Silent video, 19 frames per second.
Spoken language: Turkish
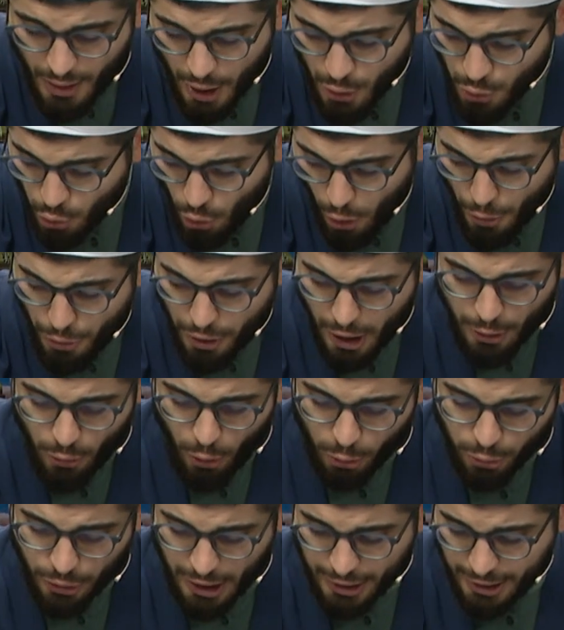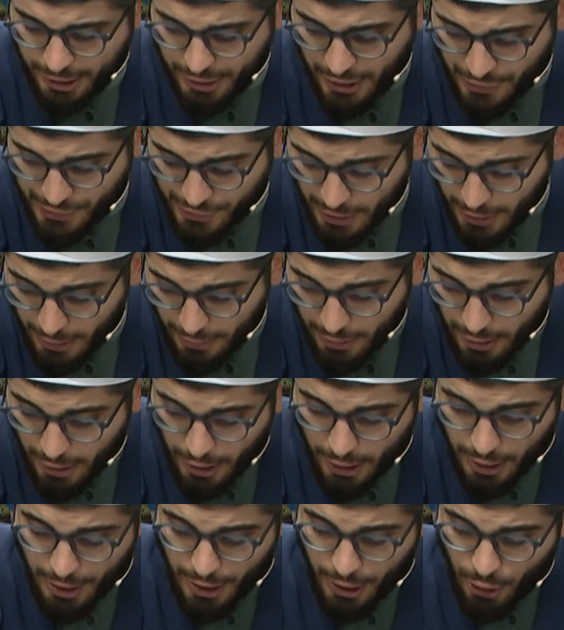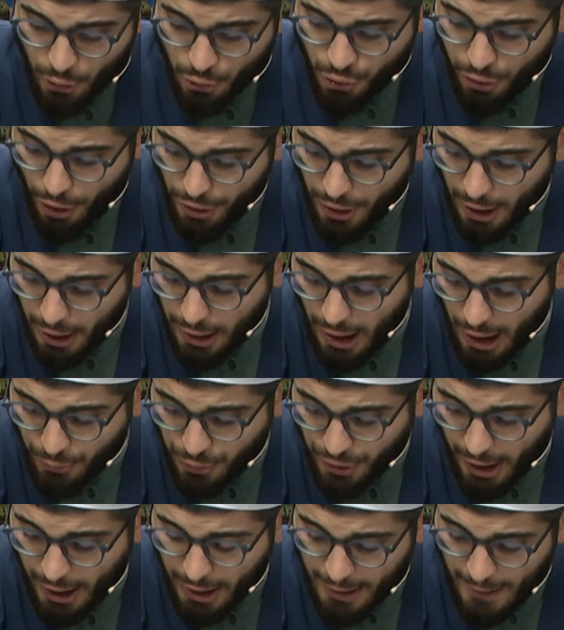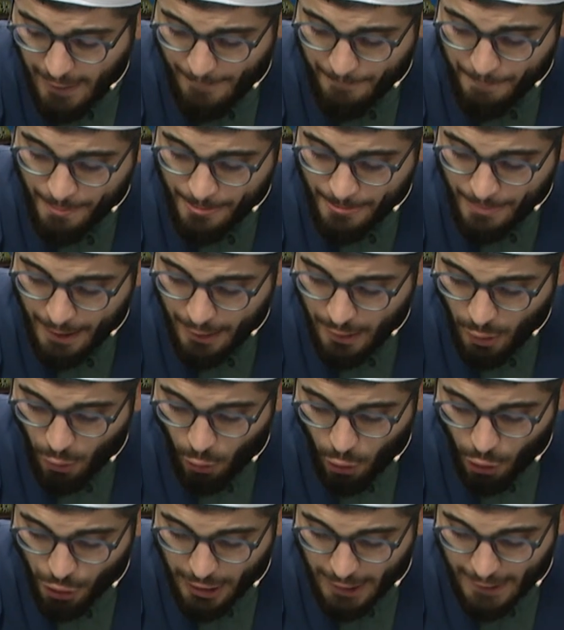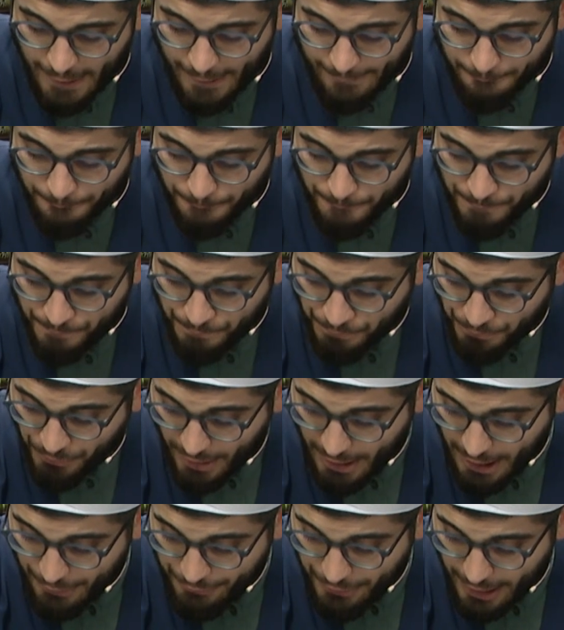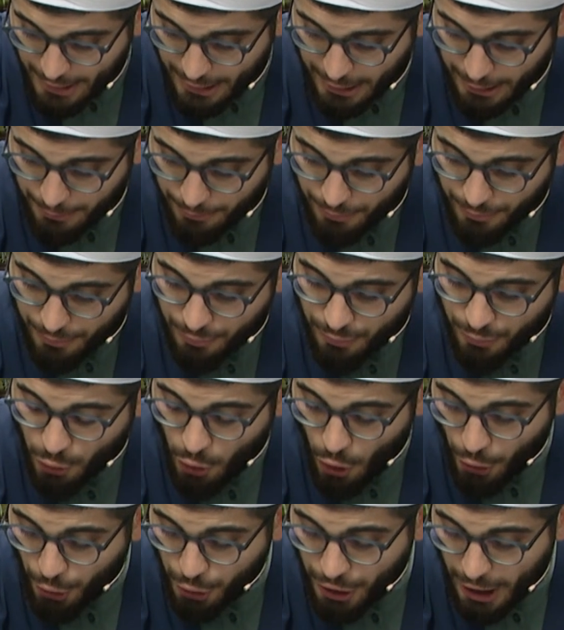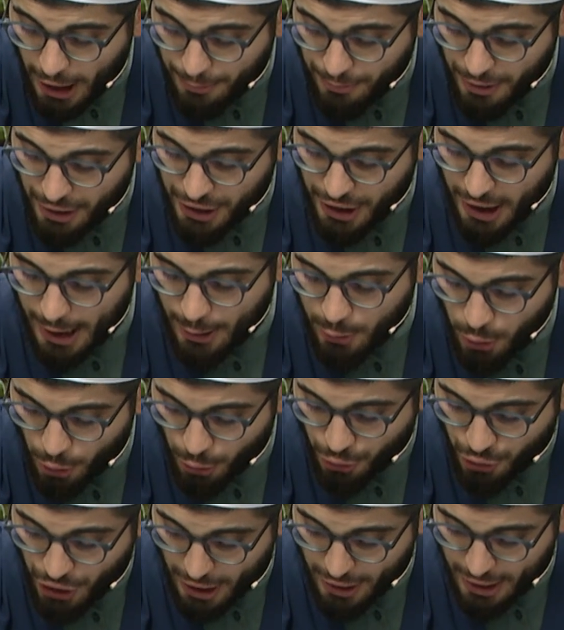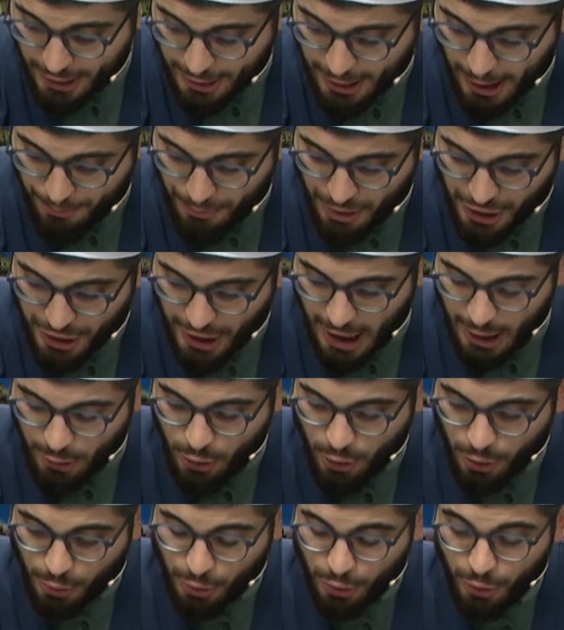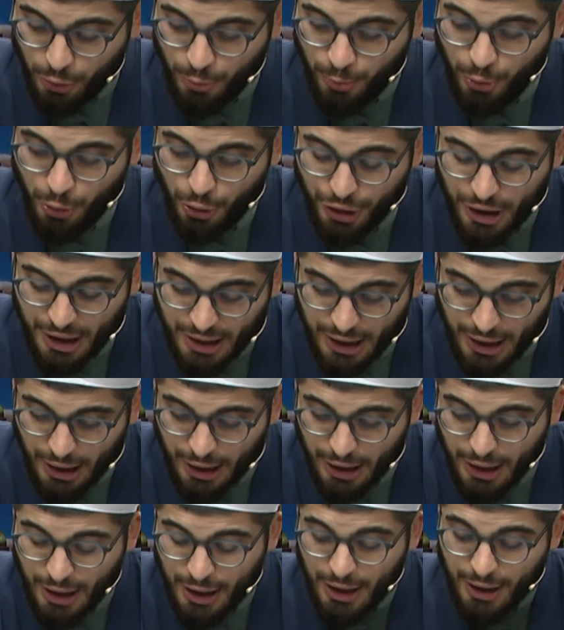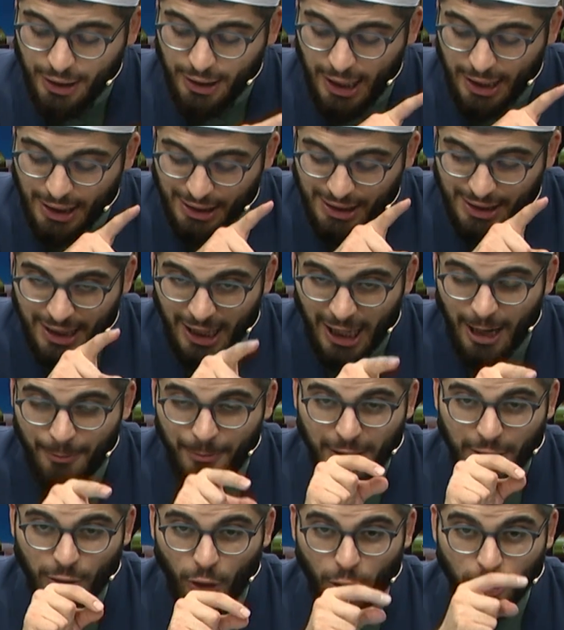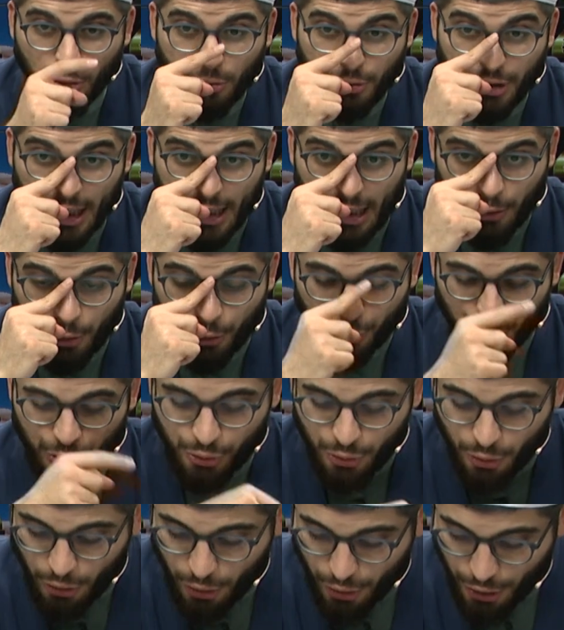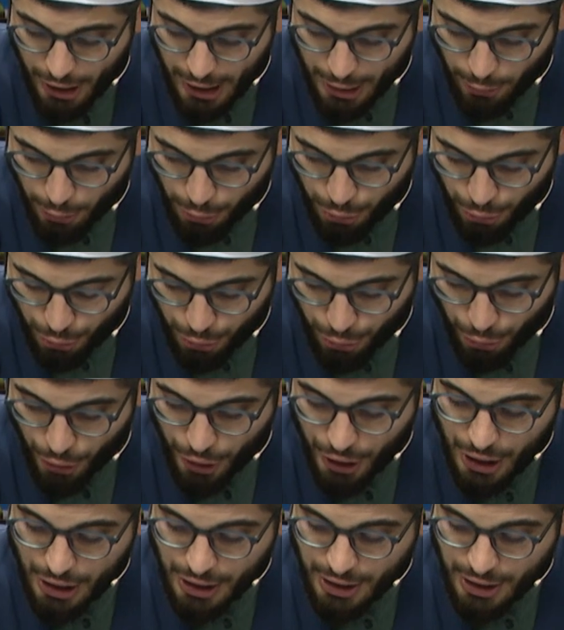Sonra ne oldu arkadaşlar? Sonra allah Teala ona efendim gökten bir yakut, cennetten bir yakut. Bunu dedi yani Kabe'nin olduğu yere götür. Oraya götürdü.